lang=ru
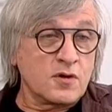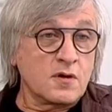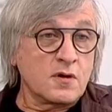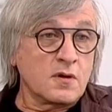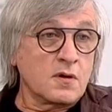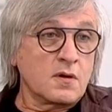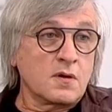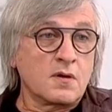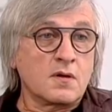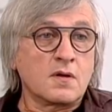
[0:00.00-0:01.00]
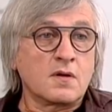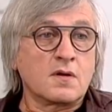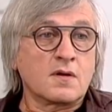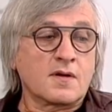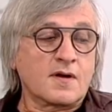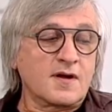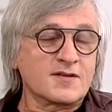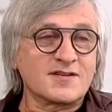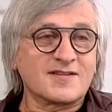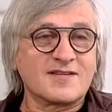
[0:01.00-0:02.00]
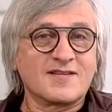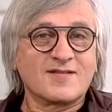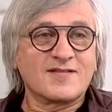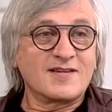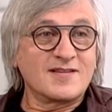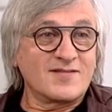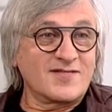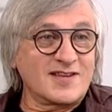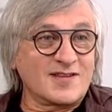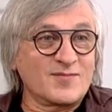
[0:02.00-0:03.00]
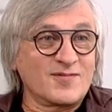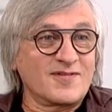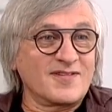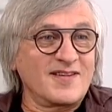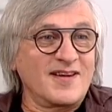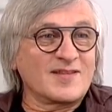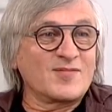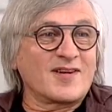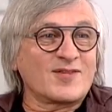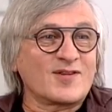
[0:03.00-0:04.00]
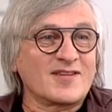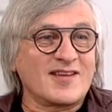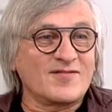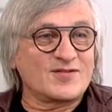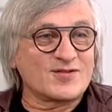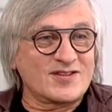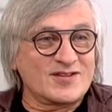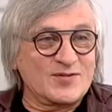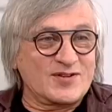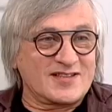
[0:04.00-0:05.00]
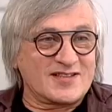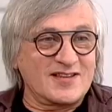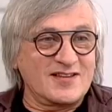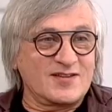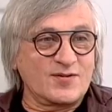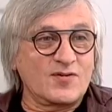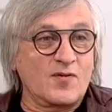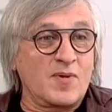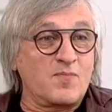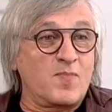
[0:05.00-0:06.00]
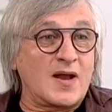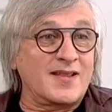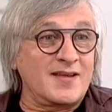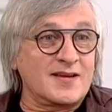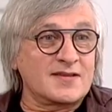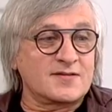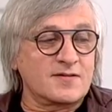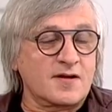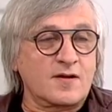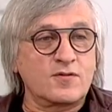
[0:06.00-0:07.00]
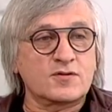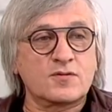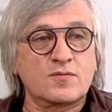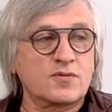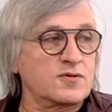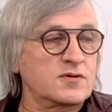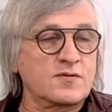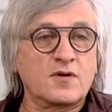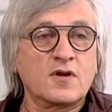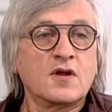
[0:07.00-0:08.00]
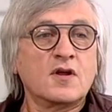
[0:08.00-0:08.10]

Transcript: это была советская как бы... Какой же он, это... он, он это, вот этому, либеральные взгляды. Этому, который там всю жизнь учится, и еще ну, у него да, да, борода так... не растет. Богу. Какой же он будущее? Его